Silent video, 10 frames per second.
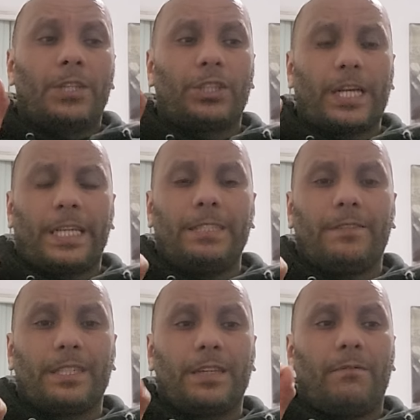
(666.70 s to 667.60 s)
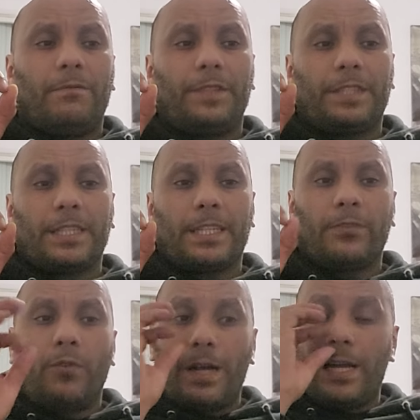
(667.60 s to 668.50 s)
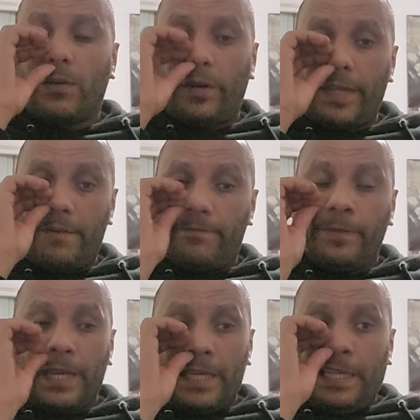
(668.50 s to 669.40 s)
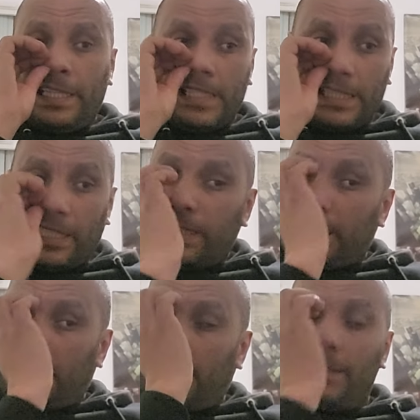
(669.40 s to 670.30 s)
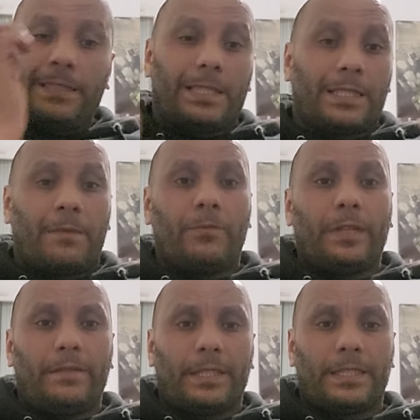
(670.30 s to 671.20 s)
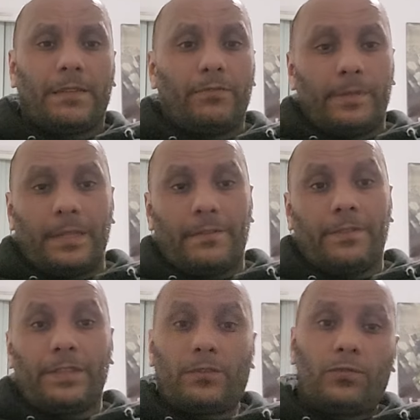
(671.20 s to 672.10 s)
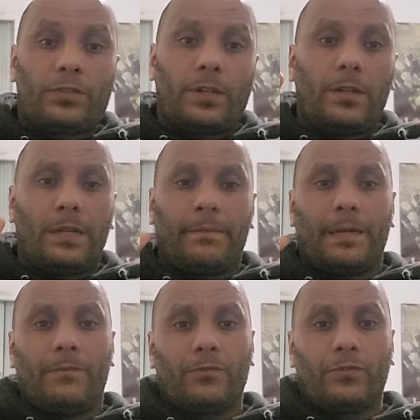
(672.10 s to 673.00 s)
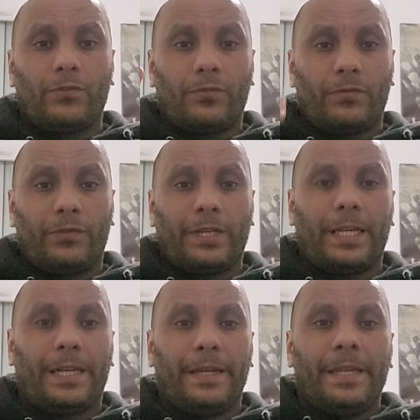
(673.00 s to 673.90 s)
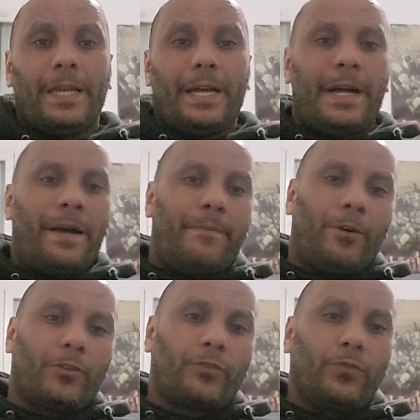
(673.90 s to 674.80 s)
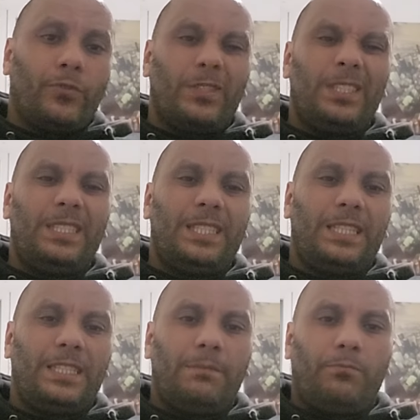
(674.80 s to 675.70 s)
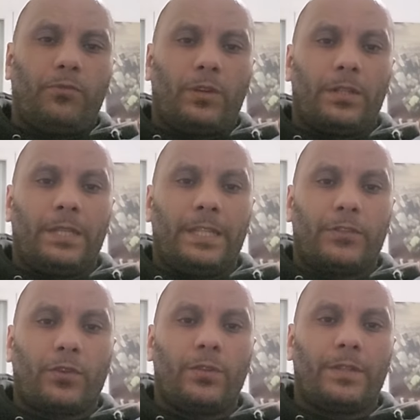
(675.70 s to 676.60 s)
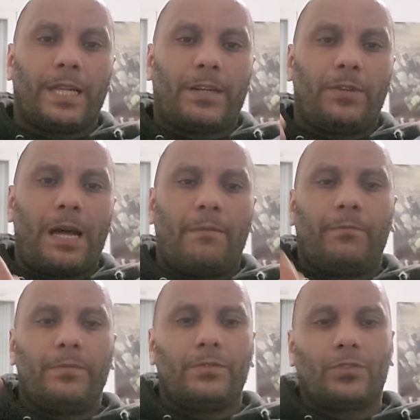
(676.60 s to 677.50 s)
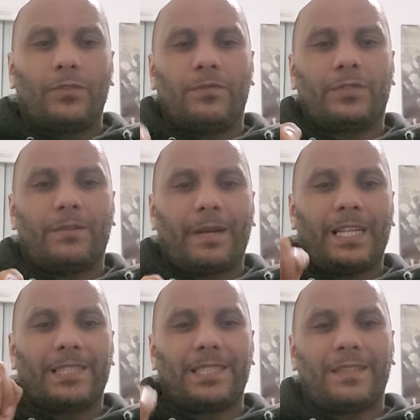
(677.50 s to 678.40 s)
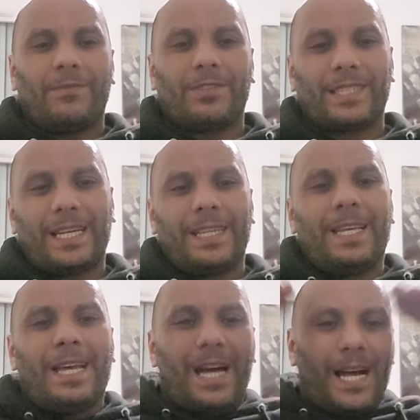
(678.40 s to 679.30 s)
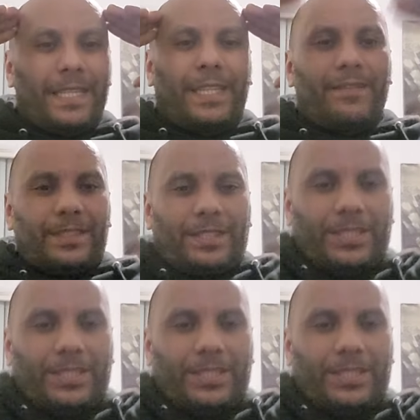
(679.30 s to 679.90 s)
Chaque anniversaire, vous me faites un cadeau incroyable. Et cette année-là, ce sera mon anniversaire. Vous m'en avez fait tout le temps. Et eh ben, à mon tour de vous faire un, morceau inédit pour les truands de la collab. Je vous embrasse. C'était Morsaï. À très vite.